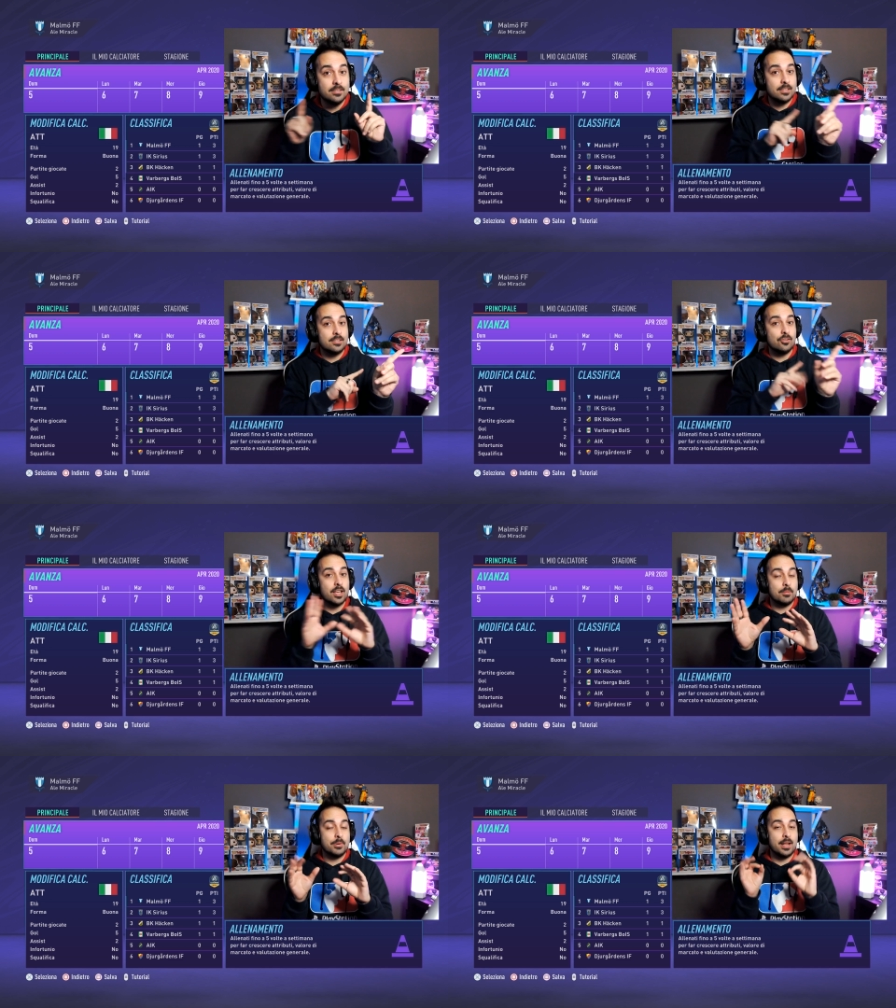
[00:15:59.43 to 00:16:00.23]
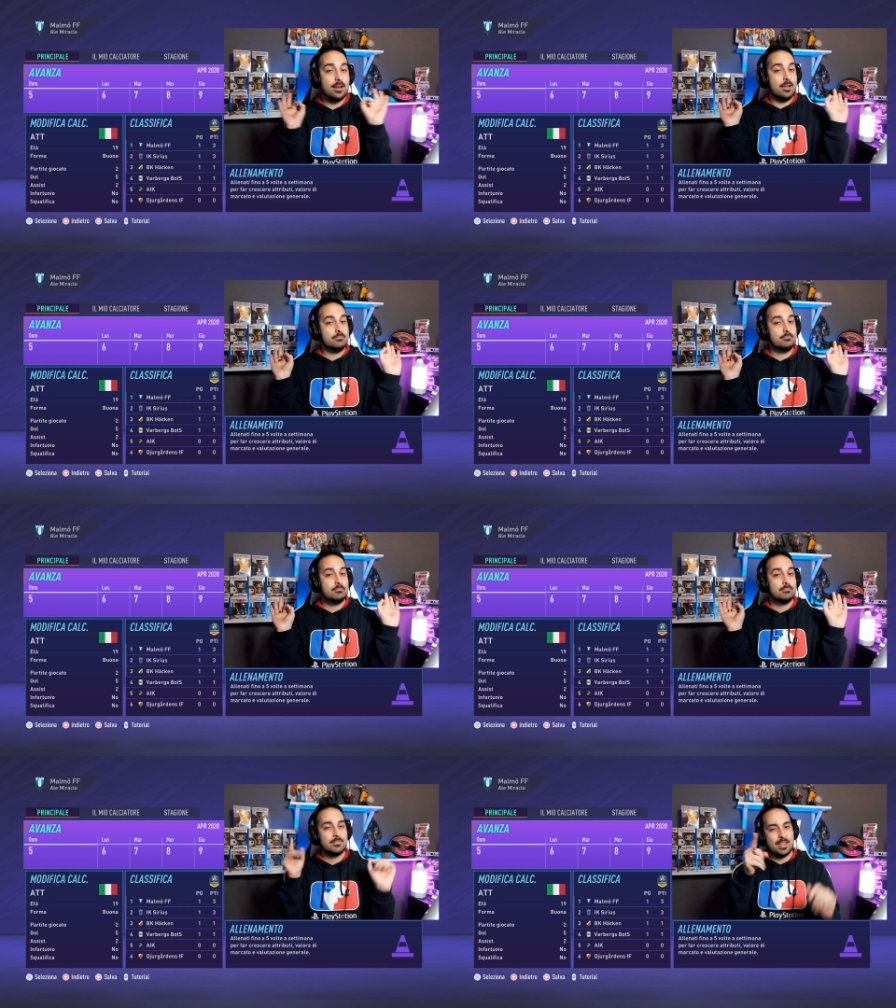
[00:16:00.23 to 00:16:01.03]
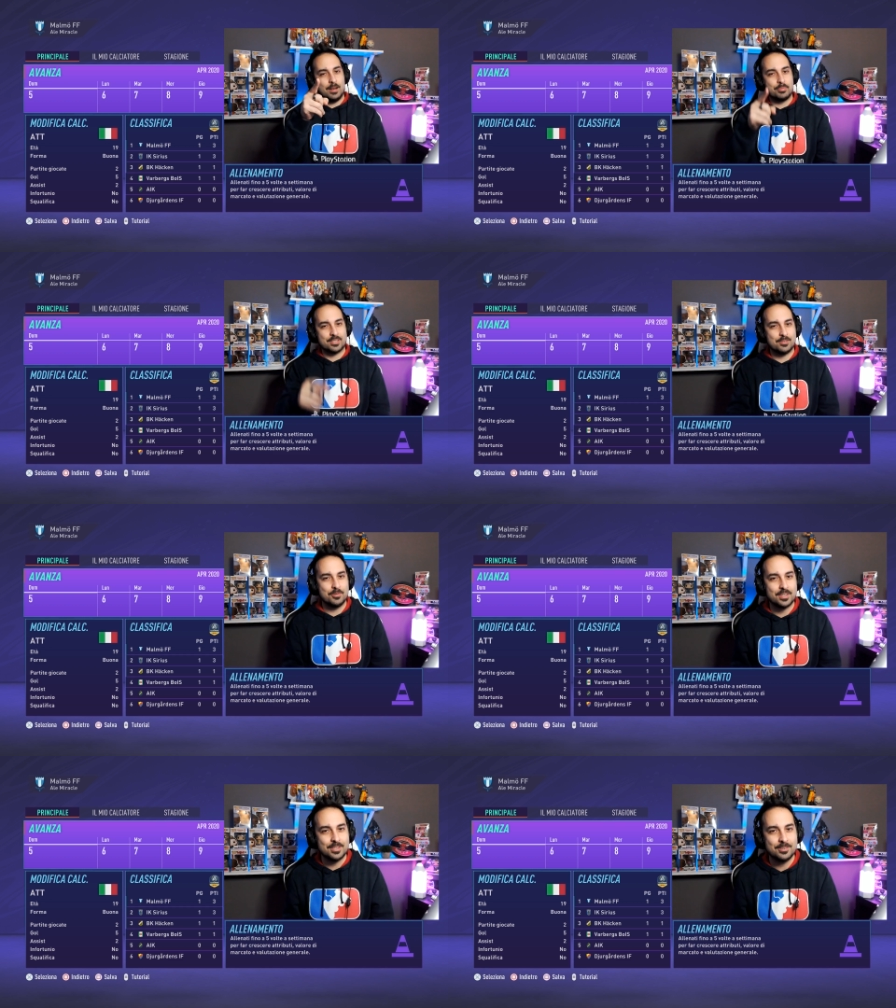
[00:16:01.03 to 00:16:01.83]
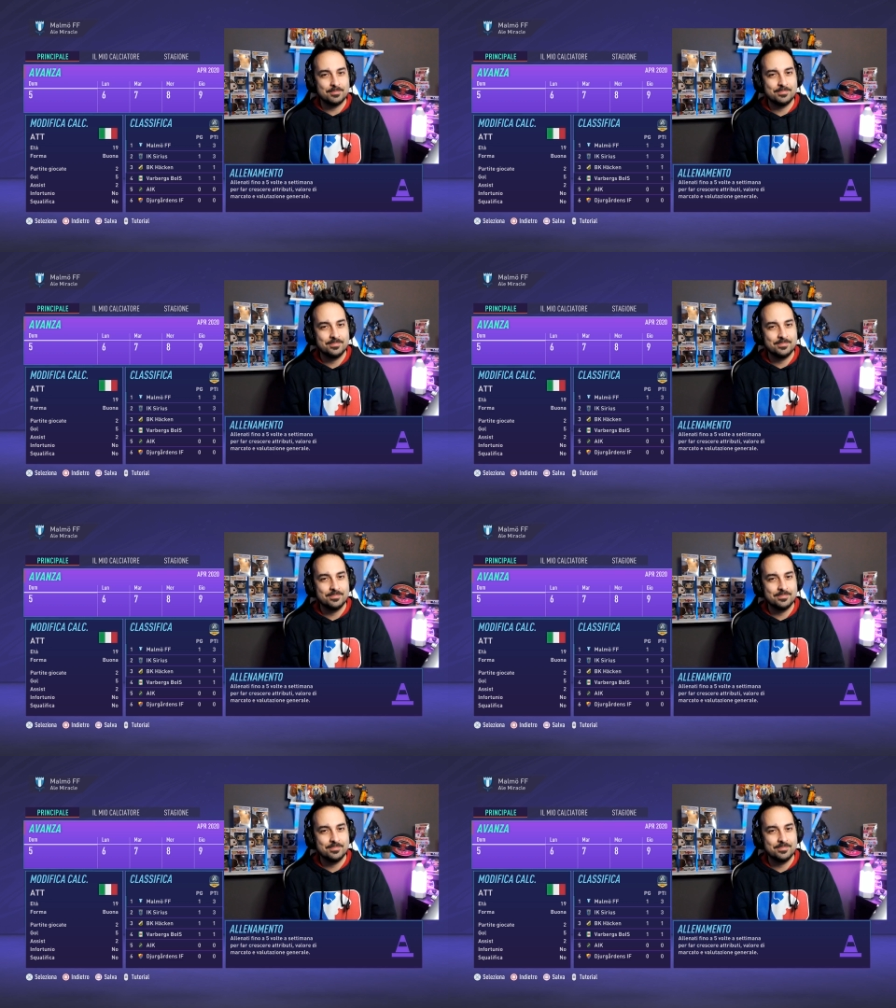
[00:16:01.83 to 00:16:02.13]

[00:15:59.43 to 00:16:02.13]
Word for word: Iscrizione, campanella. Al prossimo video.